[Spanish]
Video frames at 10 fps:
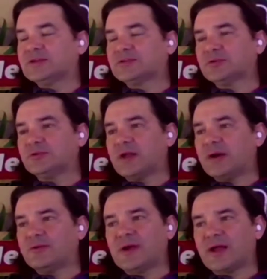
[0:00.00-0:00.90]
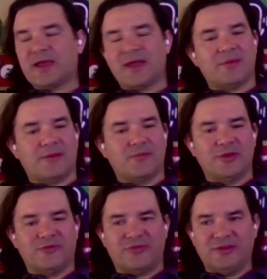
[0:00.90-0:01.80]
un, un esquema muy
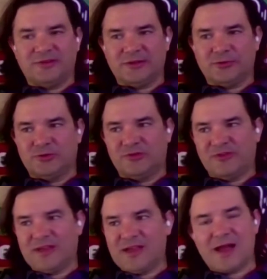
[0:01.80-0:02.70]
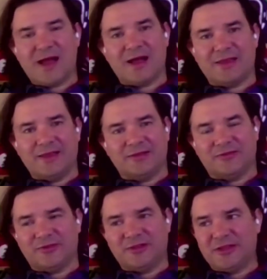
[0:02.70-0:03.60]
difícil de justificar y en
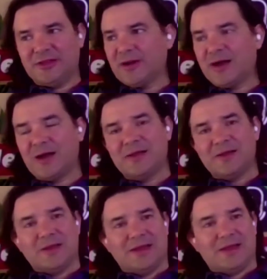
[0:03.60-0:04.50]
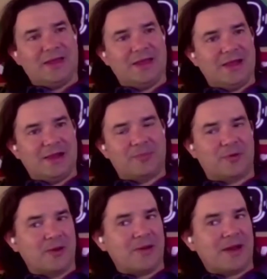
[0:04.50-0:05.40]
definitiva eh, el
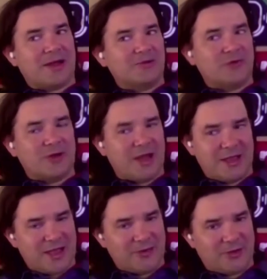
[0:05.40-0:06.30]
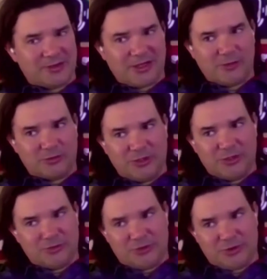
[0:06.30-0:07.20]
problema no es ahí, ahí no es que están los
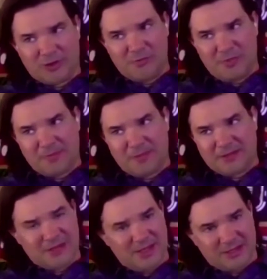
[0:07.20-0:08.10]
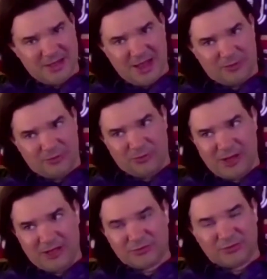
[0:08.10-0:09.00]
tiros. Yo creo que el PEPCA tiene ya, con los
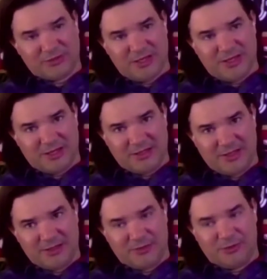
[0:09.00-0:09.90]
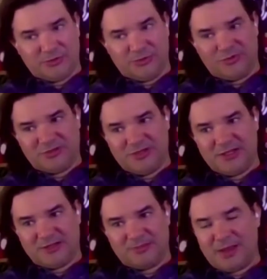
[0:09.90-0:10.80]
casos que tiene al día de hoy,
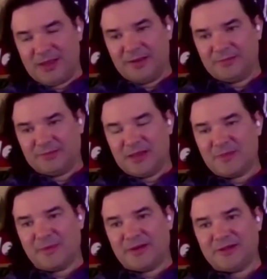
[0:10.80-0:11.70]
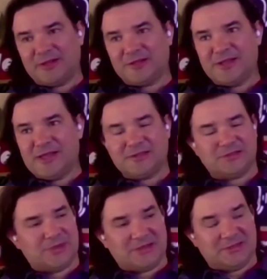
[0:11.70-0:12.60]
suficiente pues, tema para entretenerse,
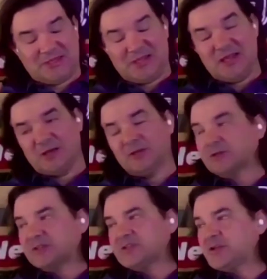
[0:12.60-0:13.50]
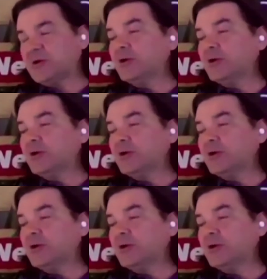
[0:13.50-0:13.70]
para ¿no? ¿Qué sé